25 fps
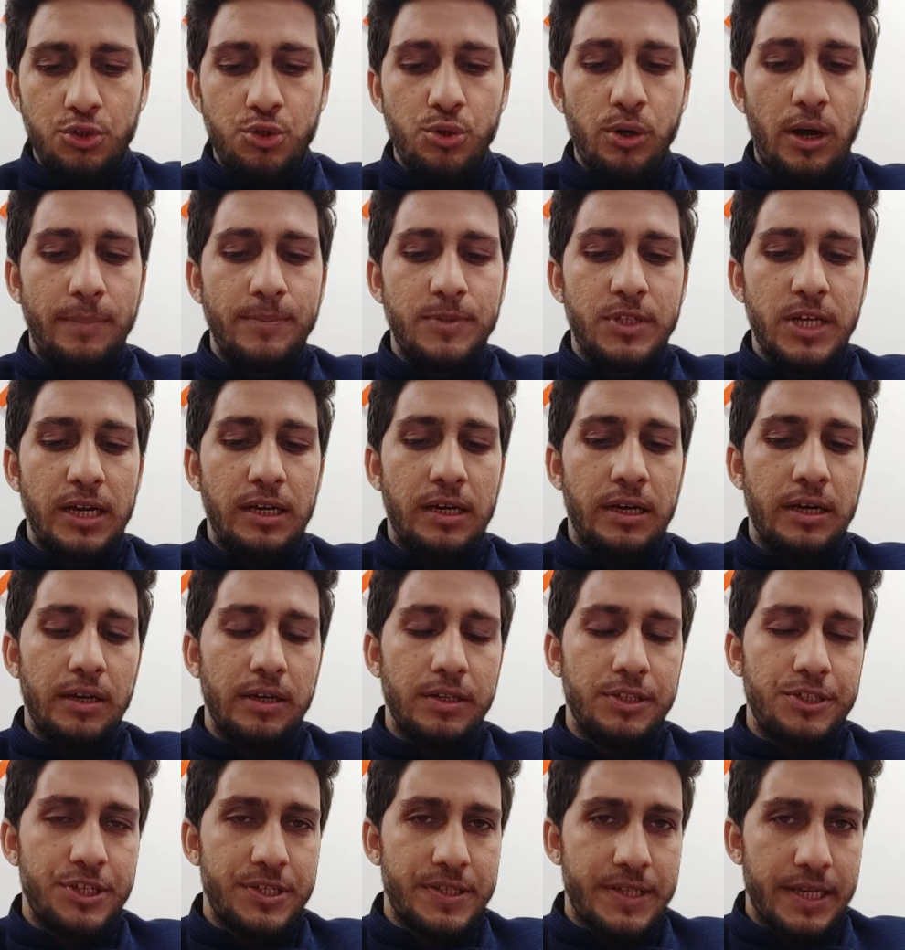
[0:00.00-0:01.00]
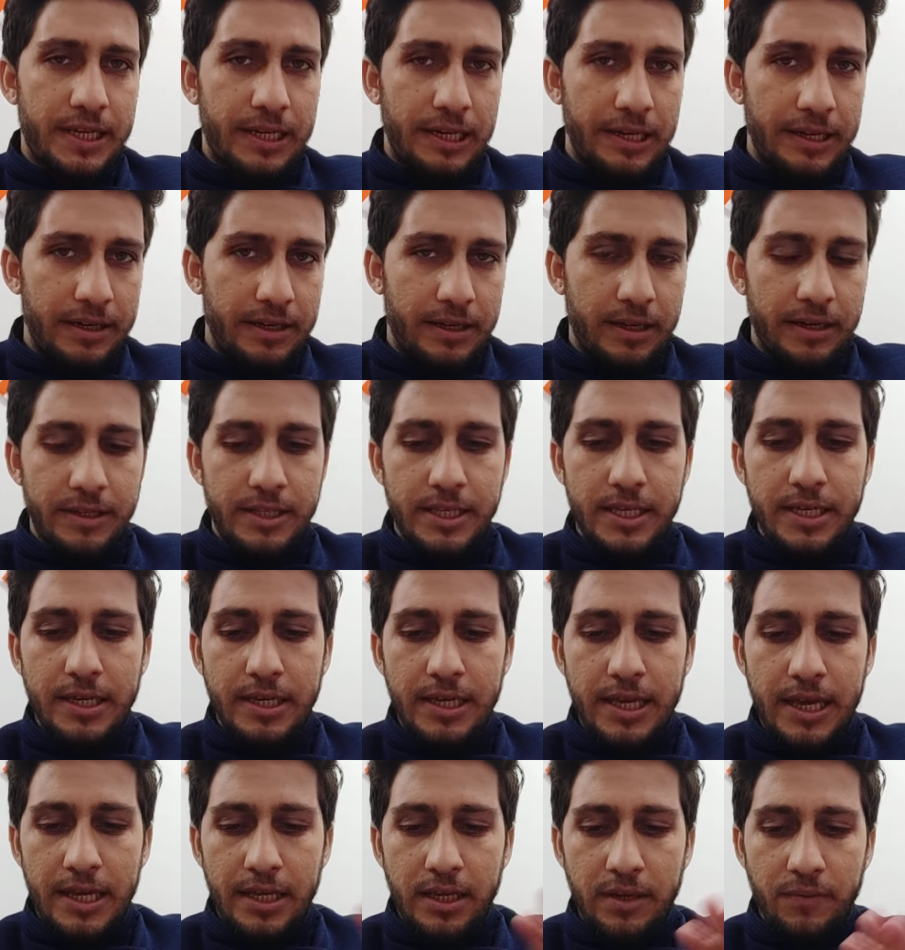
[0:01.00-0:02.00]
जो आप जाकर चीजें क्लियर कर दी
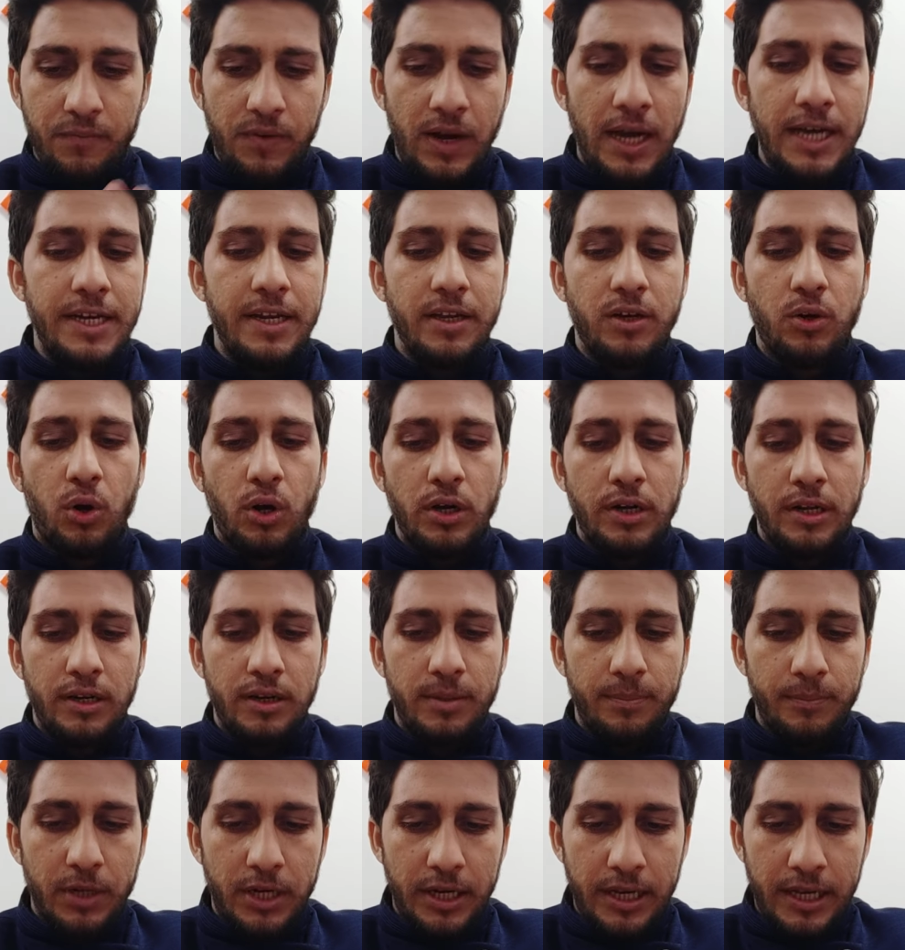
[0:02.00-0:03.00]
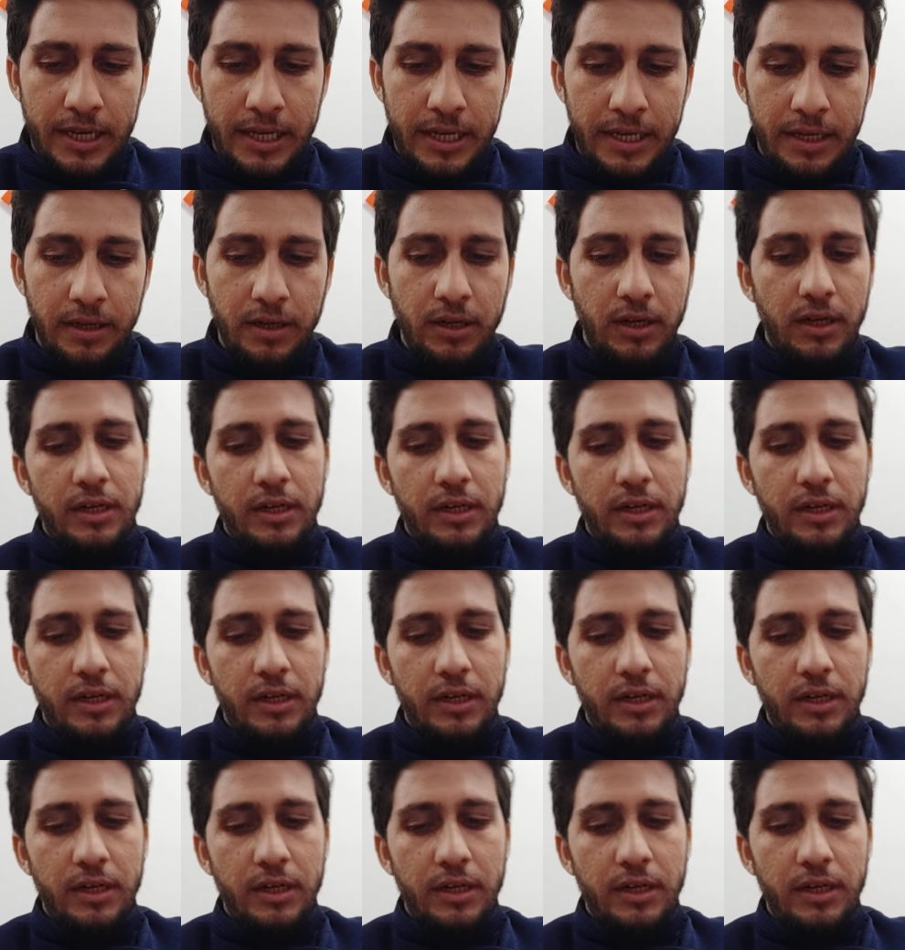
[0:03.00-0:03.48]
गई हैं कि वाइड एक ऑर्डर नंबर है